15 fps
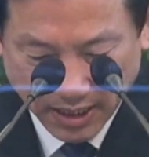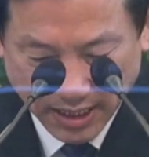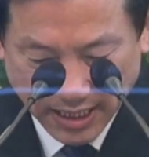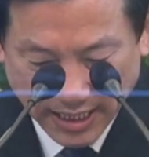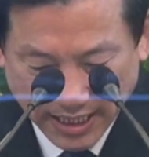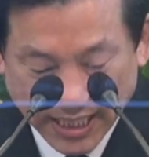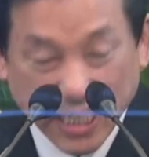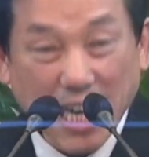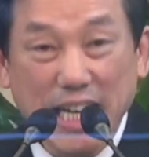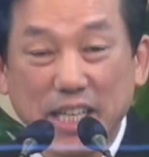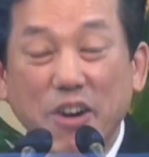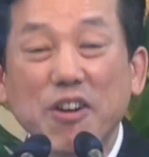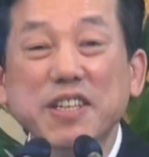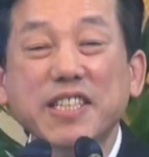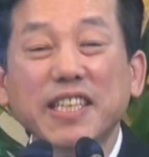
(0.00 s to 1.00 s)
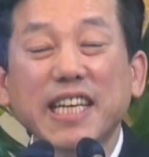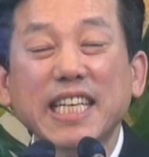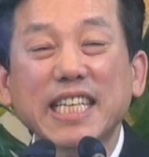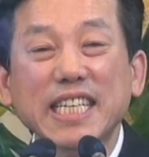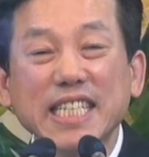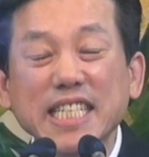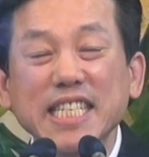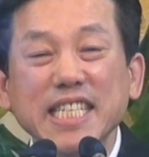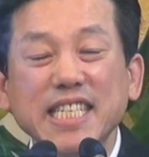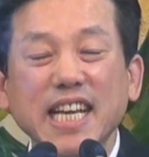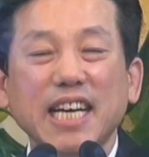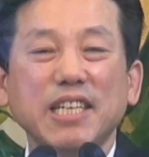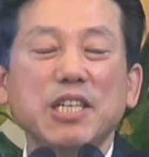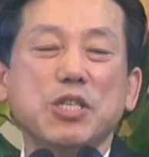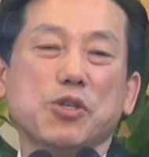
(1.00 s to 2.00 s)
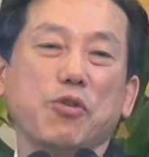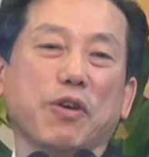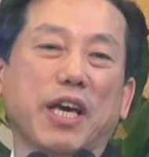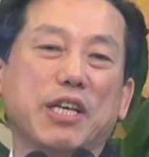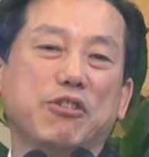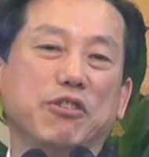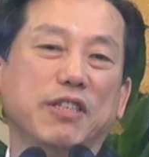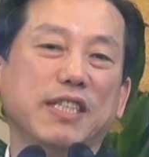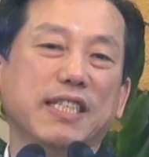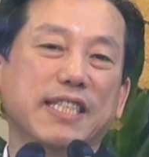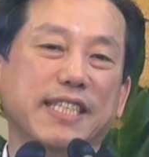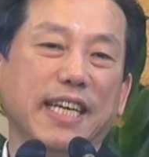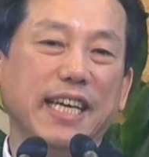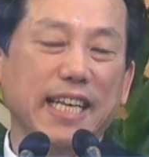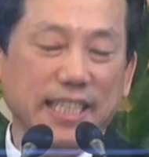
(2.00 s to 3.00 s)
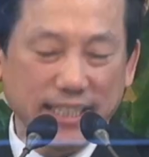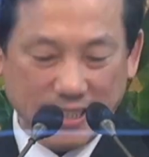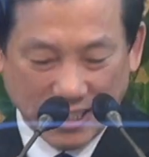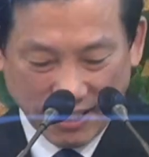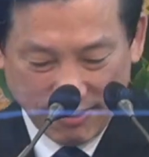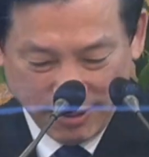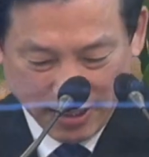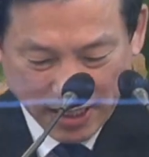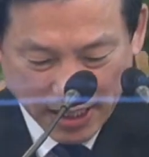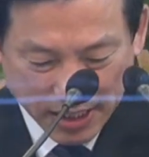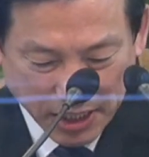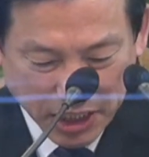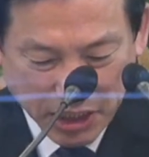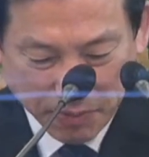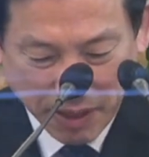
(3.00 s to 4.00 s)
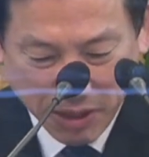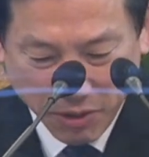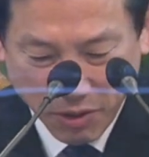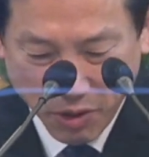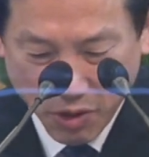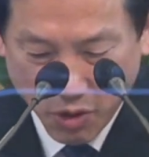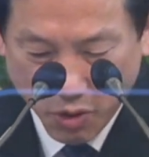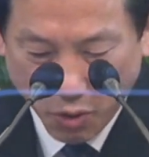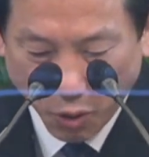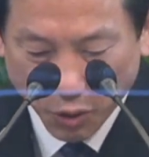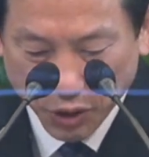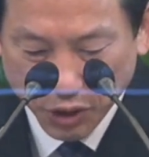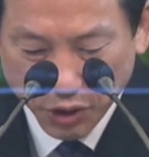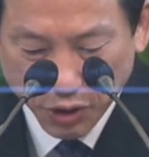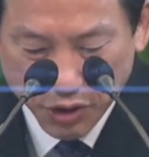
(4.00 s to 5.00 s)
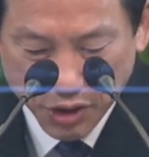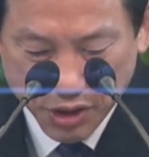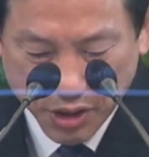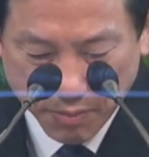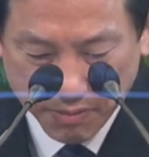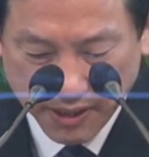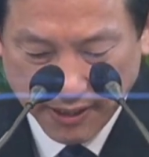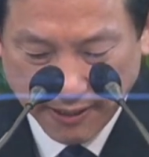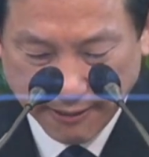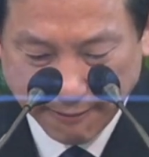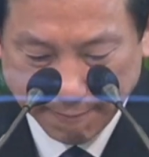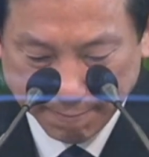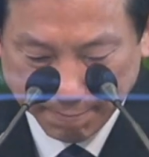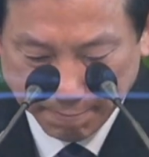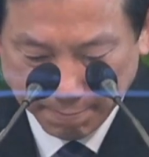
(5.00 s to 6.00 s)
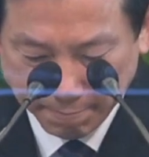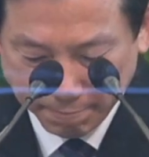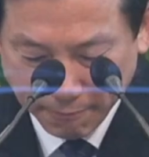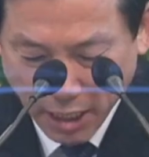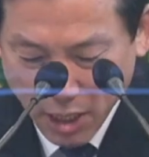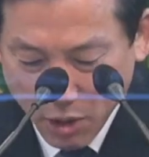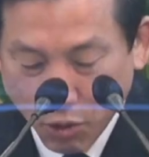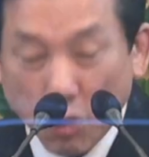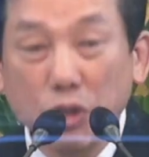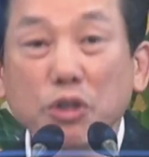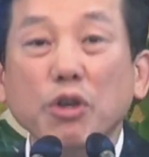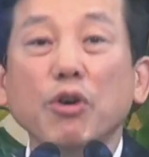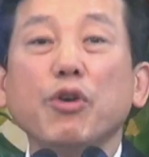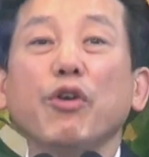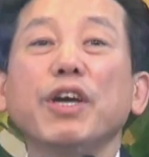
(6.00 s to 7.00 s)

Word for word: 그러니까 영적인 은사를 소개해주는 책이 있는데요, 그것이 바로 고린도전서입니다. 고린도 교회